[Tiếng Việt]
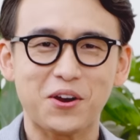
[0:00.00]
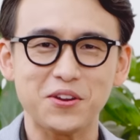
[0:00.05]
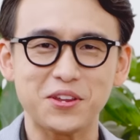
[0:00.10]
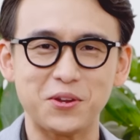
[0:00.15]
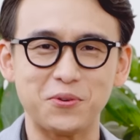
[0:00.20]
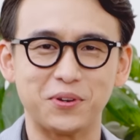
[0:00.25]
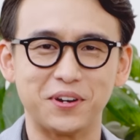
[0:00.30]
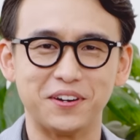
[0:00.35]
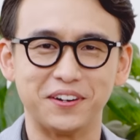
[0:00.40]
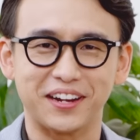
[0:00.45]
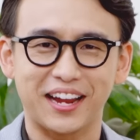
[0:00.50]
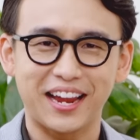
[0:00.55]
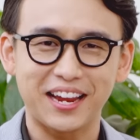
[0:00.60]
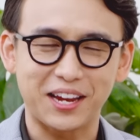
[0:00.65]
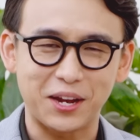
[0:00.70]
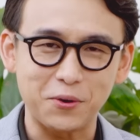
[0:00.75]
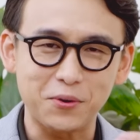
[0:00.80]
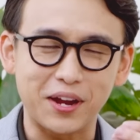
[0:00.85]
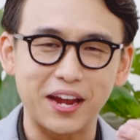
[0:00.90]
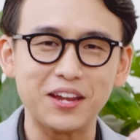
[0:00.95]
Có nhiều người
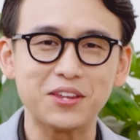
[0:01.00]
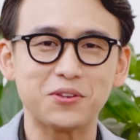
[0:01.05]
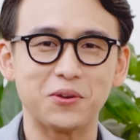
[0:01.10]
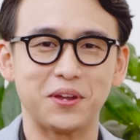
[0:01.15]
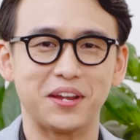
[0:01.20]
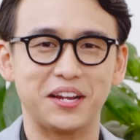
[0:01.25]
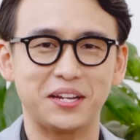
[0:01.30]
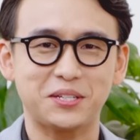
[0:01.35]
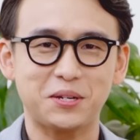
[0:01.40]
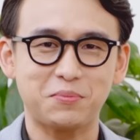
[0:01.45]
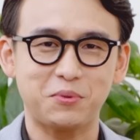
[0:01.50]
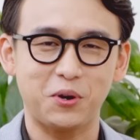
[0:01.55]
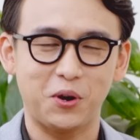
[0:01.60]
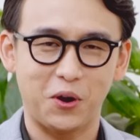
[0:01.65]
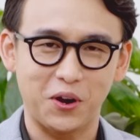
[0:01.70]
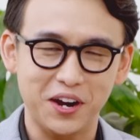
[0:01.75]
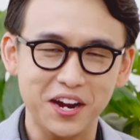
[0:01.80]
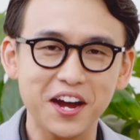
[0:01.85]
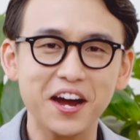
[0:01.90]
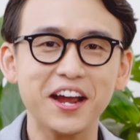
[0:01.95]
hay kiểu kể chuyện xong rồi
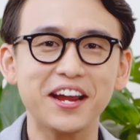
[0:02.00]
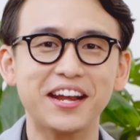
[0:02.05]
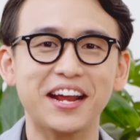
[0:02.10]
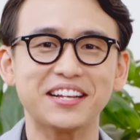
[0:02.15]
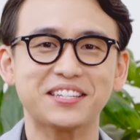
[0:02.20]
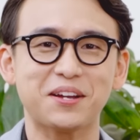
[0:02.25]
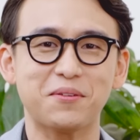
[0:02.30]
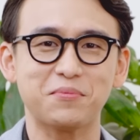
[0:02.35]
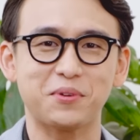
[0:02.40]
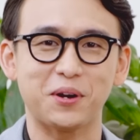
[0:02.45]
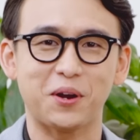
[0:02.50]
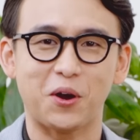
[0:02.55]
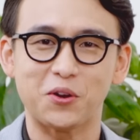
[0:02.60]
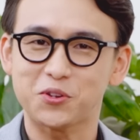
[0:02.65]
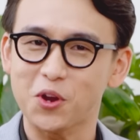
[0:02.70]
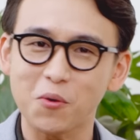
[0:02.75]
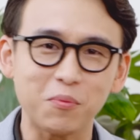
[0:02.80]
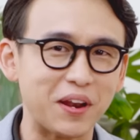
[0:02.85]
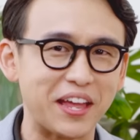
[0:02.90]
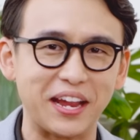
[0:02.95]
họ khơi ra xong rồi
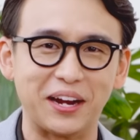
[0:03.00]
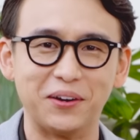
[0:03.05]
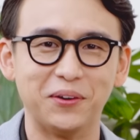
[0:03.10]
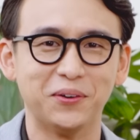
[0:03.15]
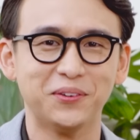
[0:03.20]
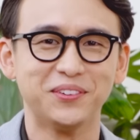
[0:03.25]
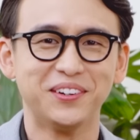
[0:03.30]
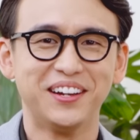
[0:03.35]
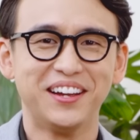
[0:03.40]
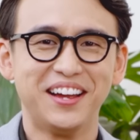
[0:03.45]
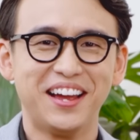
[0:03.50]
họ chốt liền luôn.